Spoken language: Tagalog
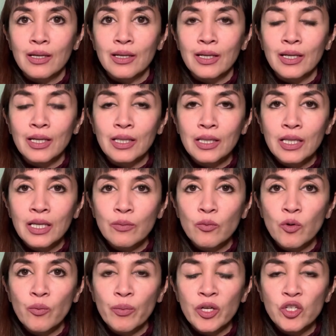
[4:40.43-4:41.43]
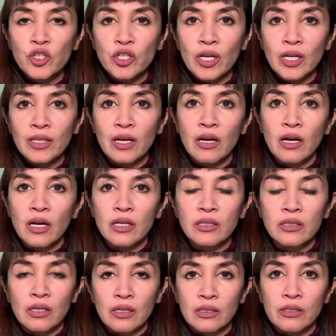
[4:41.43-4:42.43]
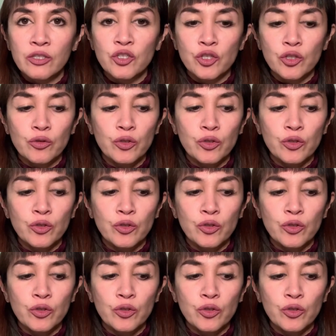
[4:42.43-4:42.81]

hindi mo pa siya na-acknowledge,